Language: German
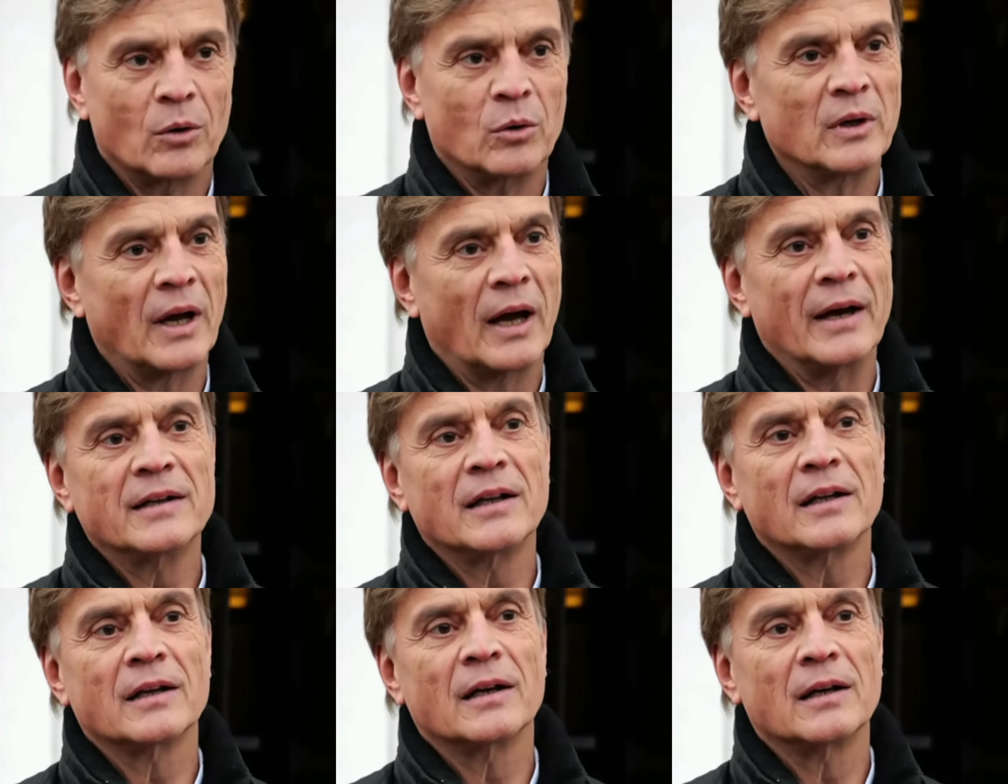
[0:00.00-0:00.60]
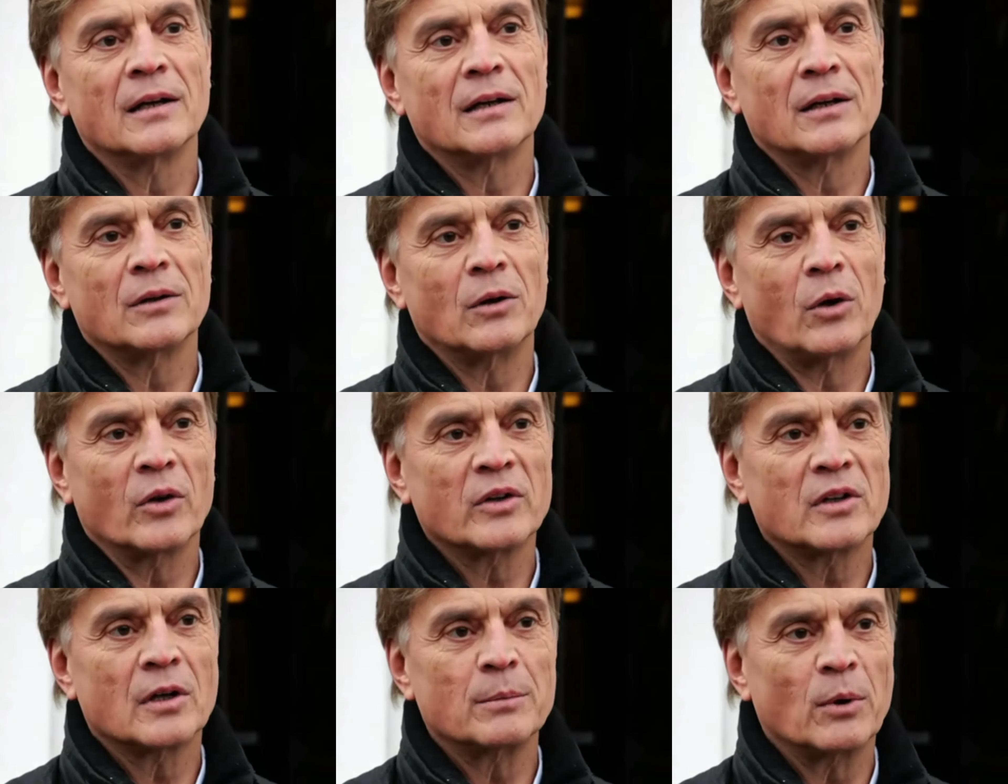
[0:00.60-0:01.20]
Und einige
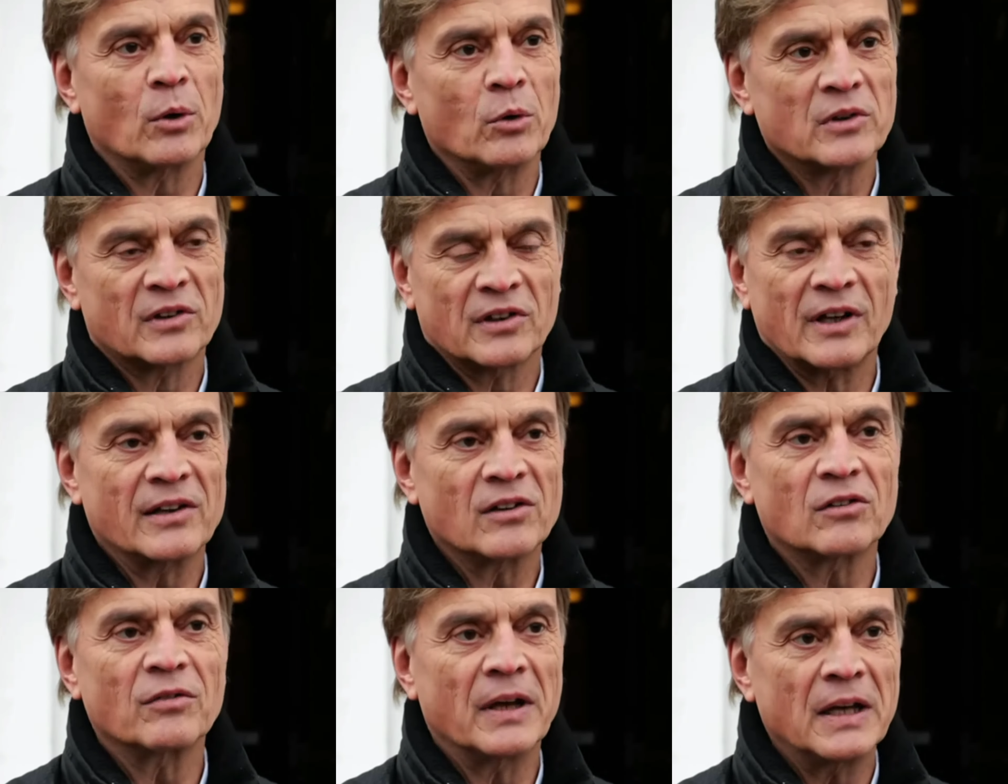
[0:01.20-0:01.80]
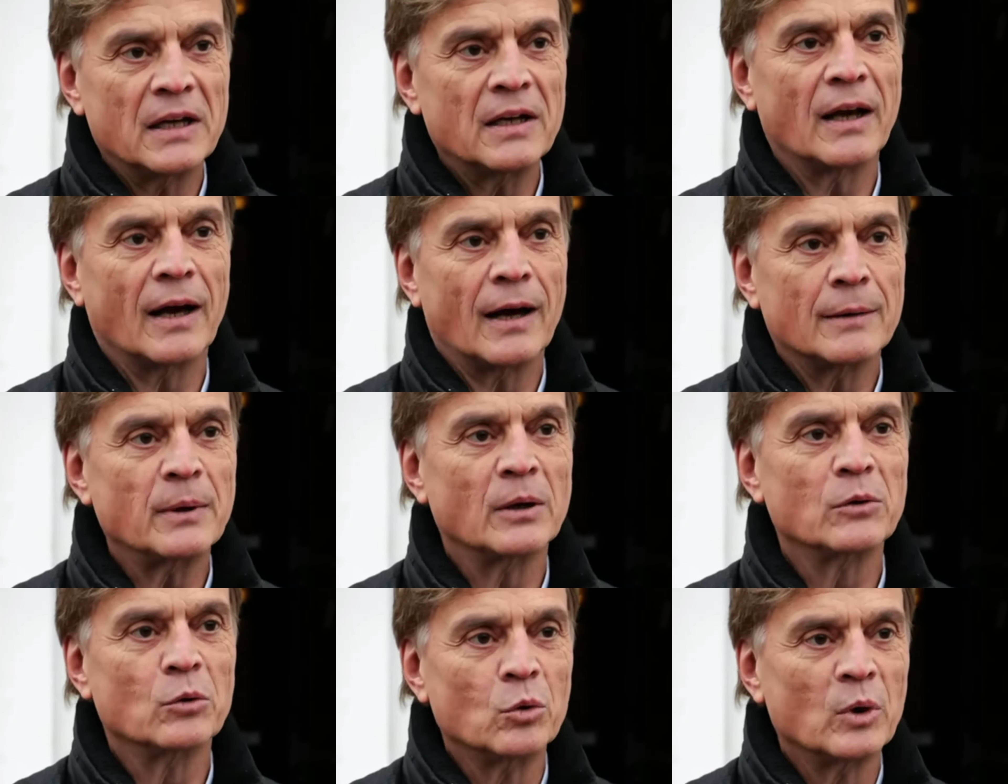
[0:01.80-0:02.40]
Leute bei uns, ganz wenige,
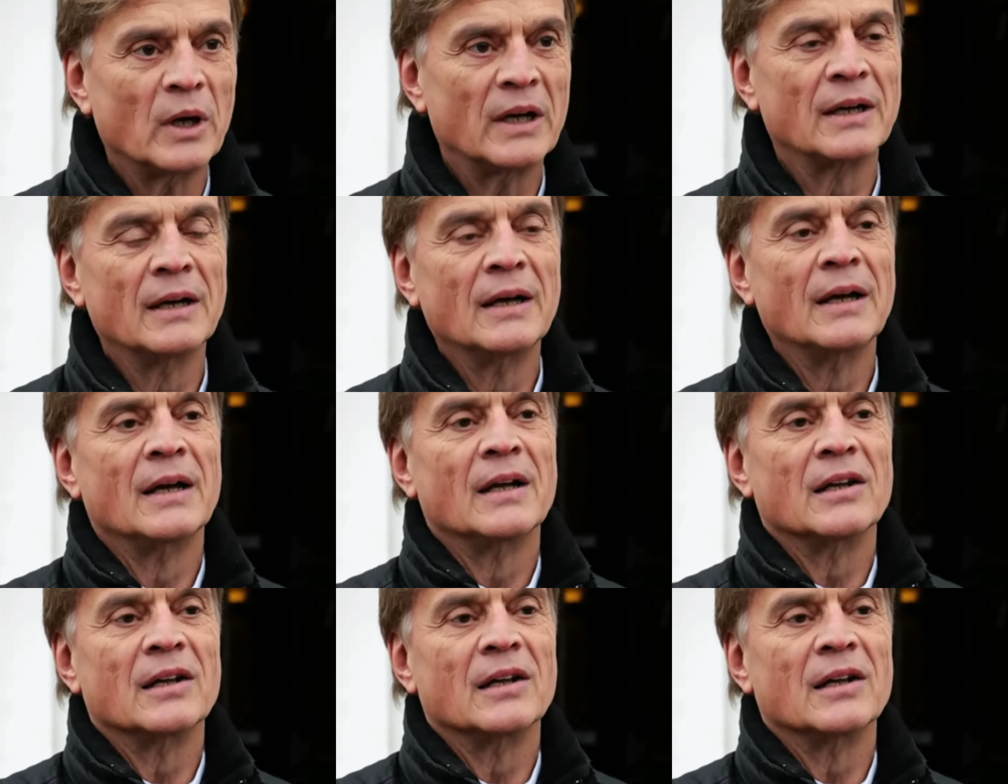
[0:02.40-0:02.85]
aber nur,